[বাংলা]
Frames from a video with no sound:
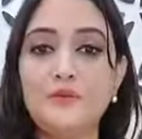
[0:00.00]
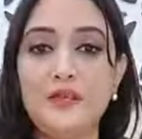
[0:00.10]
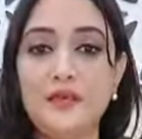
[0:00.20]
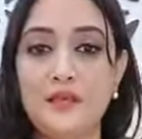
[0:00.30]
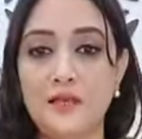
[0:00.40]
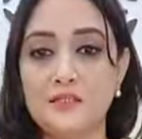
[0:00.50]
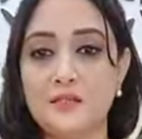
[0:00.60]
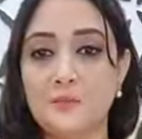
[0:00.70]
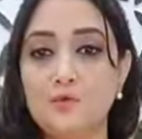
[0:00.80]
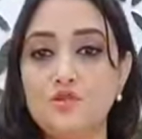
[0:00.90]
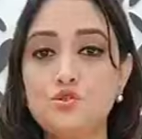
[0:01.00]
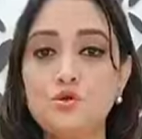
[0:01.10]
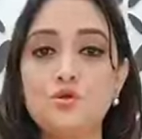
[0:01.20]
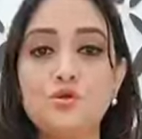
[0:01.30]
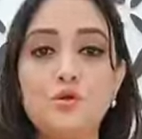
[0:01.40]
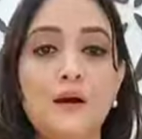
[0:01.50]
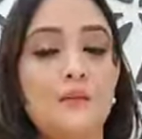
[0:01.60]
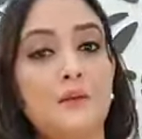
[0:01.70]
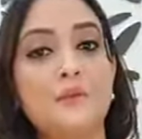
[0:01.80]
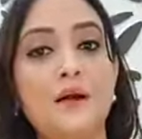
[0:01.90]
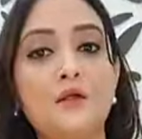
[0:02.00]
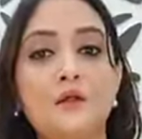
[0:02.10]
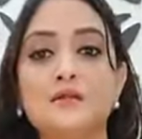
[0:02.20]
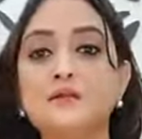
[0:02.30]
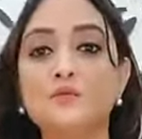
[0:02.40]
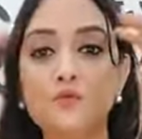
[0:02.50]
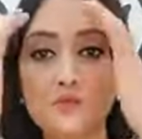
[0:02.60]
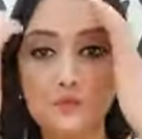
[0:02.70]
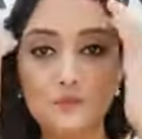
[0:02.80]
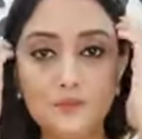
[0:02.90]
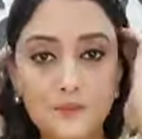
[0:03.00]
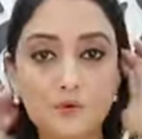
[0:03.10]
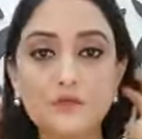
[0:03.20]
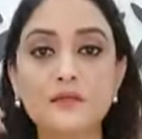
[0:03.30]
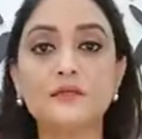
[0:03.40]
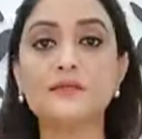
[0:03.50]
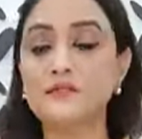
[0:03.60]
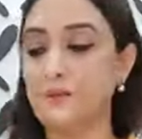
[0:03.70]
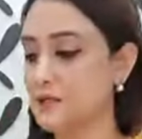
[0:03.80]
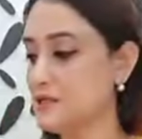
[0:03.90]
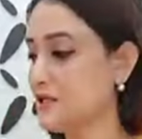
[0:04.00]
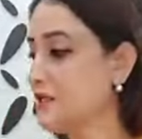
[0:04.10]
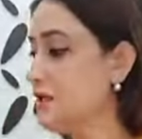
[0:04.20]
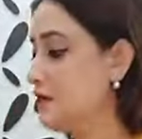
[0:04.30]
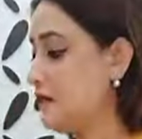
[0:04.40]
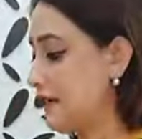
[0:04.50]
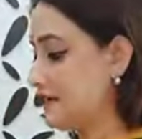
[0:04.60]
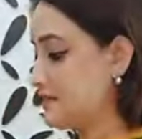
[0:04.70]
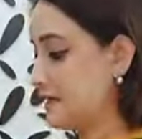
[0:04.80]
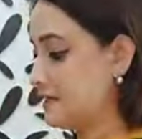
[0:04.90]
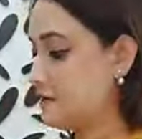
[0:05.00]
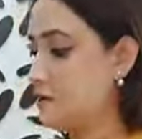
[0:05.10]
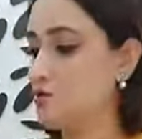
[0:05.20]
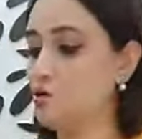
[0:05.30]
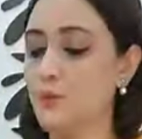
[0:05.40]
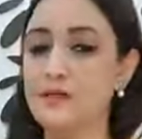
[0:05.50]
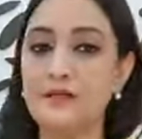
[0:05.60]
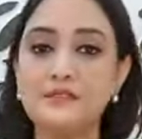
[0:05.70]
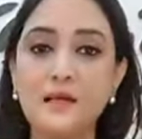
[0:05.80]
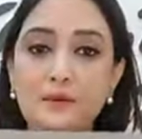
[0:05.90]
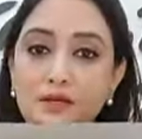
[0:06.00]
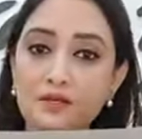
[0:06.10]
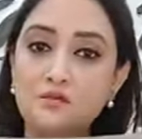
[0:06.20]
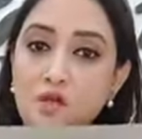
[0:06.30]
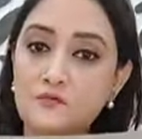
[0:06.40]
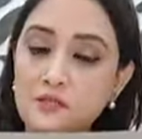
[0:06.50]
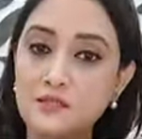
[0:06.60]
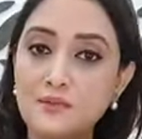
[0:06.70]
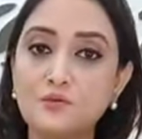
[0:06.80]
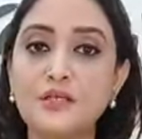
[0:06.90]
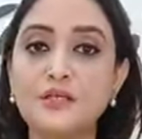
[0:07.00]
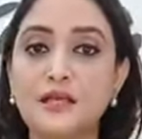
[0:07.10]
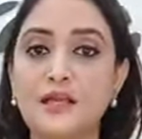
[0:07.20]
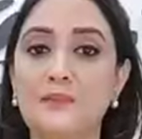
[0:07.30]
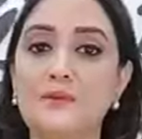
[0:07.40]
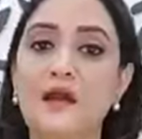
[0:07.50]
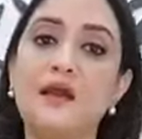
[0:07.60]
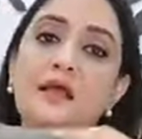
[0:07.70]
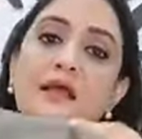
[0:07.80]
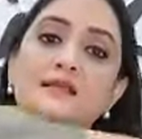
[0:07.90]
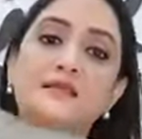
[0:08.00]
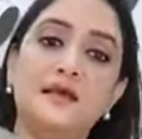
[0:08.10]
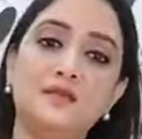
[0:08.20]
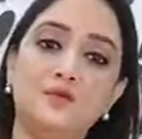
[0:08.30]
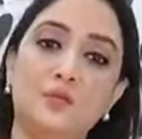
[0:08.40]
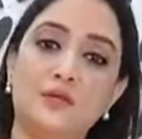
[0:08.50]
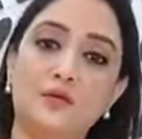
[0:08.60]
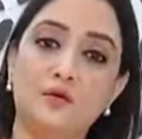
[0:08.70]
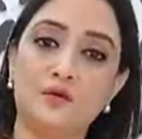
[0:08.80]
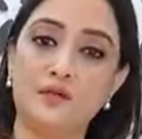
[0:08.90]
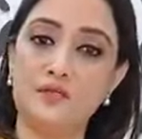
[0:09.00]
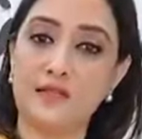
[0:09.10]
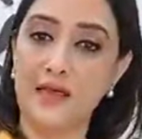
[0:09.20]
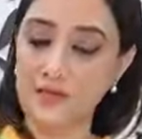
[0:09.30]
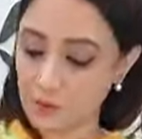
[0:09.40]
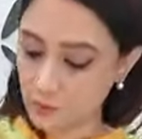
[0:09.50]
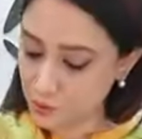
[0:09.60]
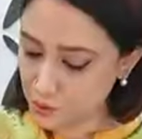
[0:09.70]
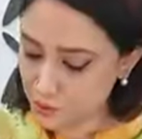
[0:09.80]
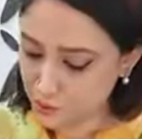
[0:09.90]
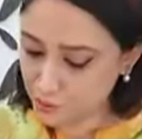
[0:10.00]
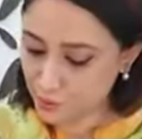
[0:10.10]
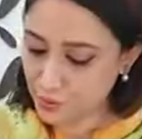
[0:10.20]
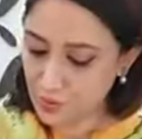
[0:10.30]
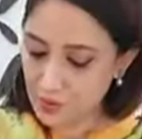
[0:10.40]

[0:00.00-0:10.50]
এবং নেকের কাজটা প্রচণ্ডভাবে আমার ভালো লাগছে এবং খুব এক্সক্লুসিভের মধ্যে এই ড্রেসটা পাচ্ছেন এই যে দেখেন দোপাট্টাটা জামাটা কিন্তু সফট সিল্কের মধ্যে ইনার লাগবে না আর এই যে দেখেন দোপাটার কন্ট্রাস্টটা এত সুন্দর